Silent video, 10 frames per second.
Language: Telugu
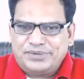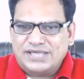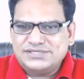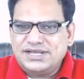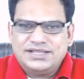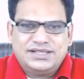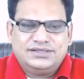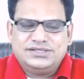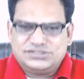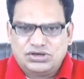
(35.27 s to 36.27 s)
ప్రైస్ అనేది
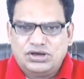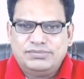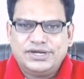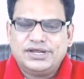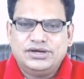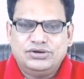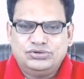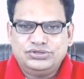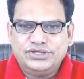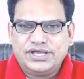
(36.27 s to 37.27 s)
అయితే కామన్గానే
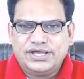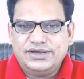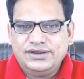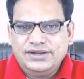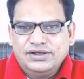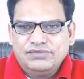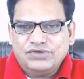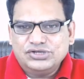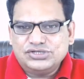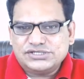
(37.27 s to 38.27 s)
ఉంటుంది కానీ
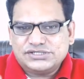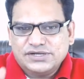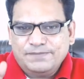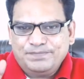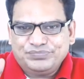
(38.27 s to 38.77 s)
వాళ్ళు జస్ట్